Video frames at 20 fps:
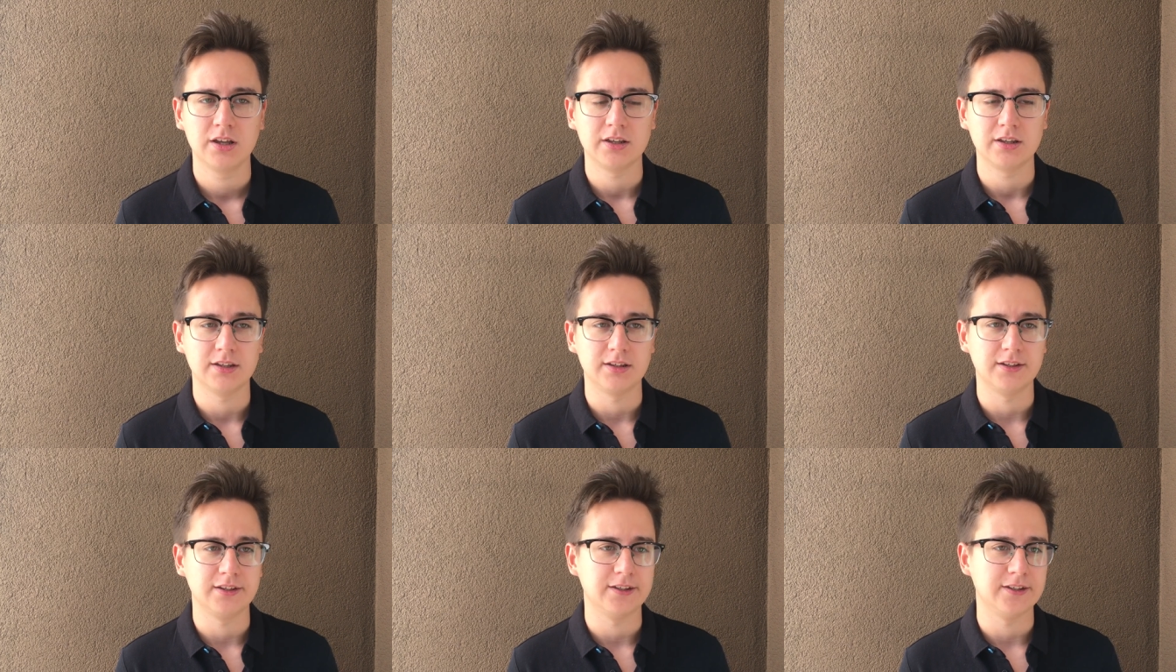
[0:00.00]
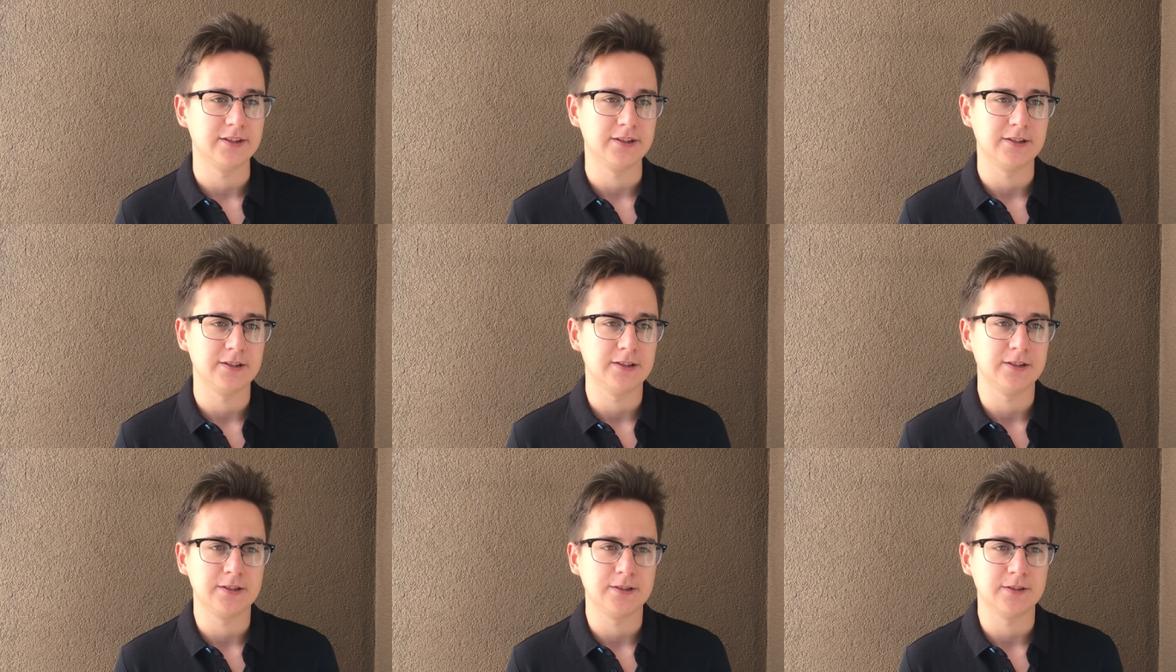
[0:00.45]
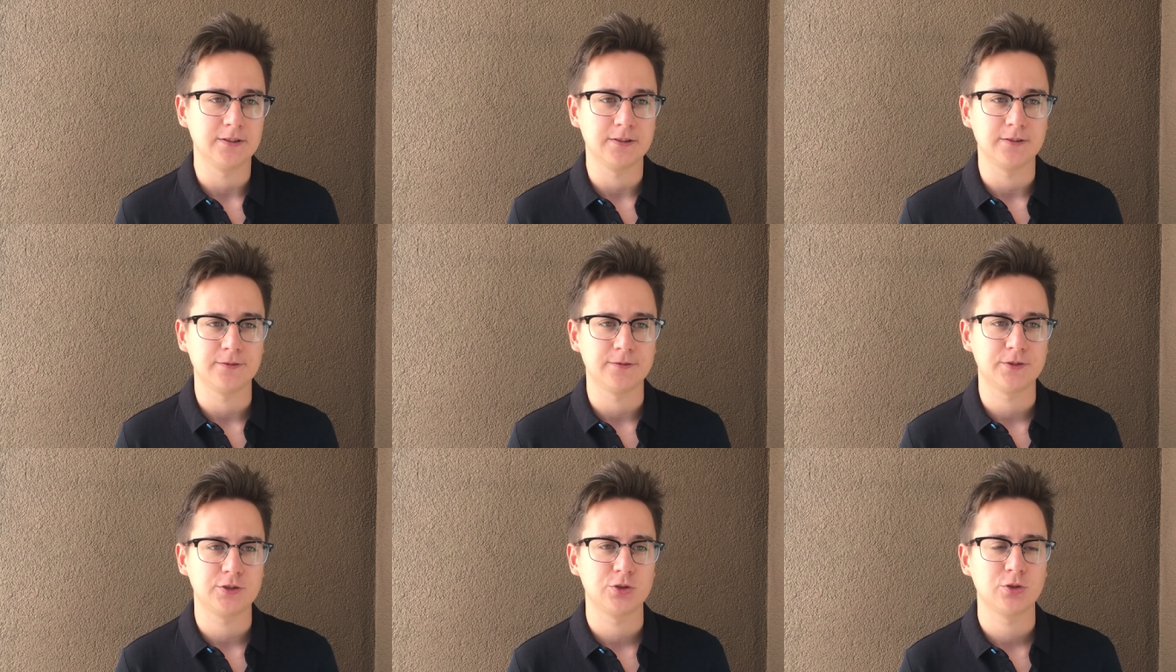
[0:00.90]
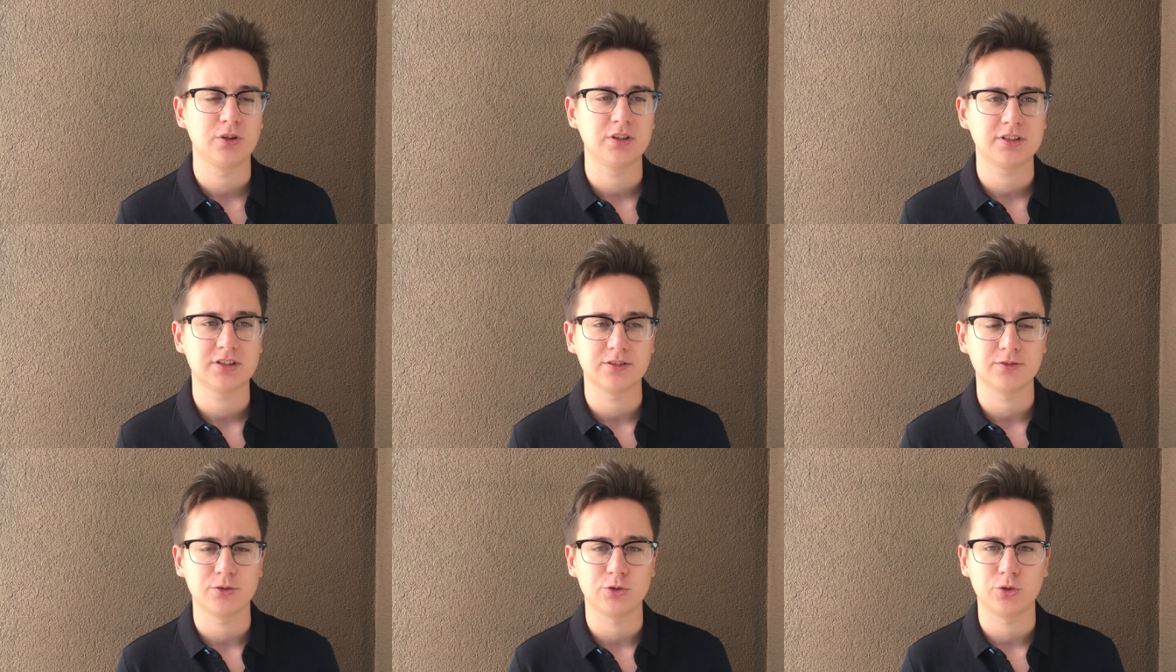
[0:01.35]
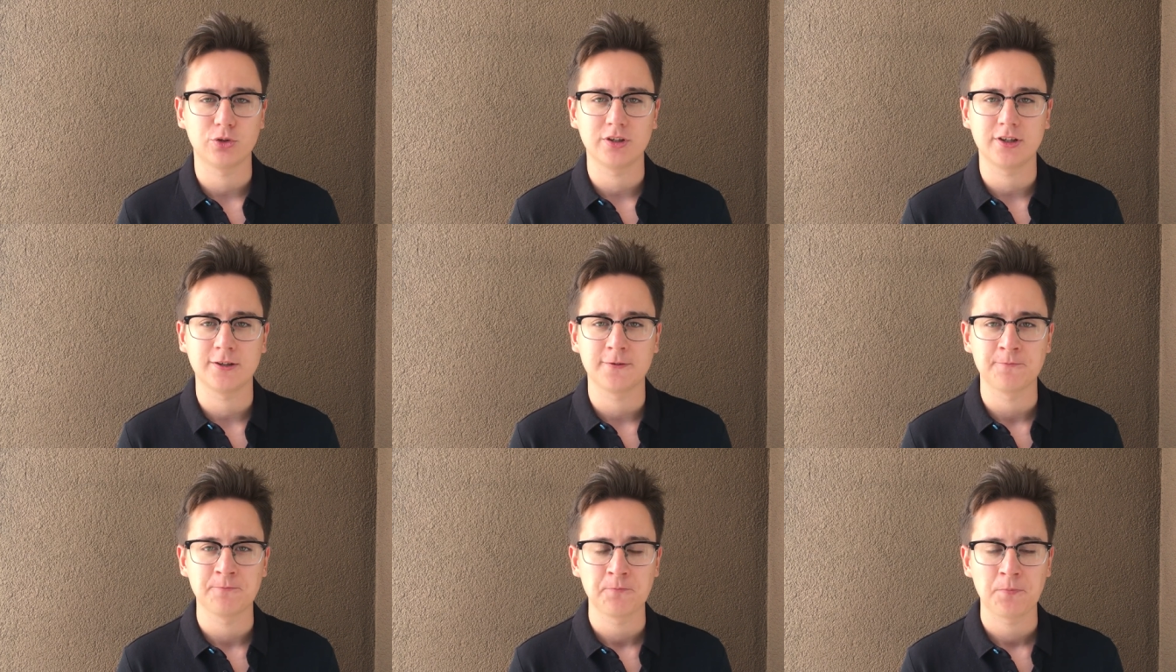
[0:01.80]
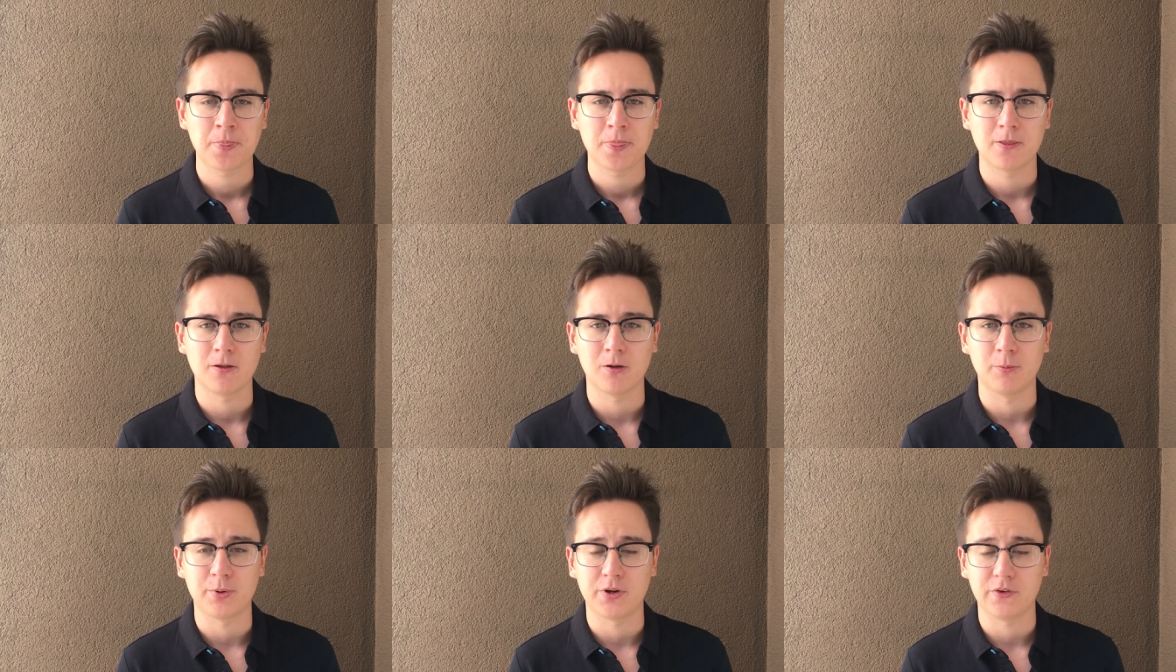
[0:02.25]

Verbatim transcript: и все это в итоге э,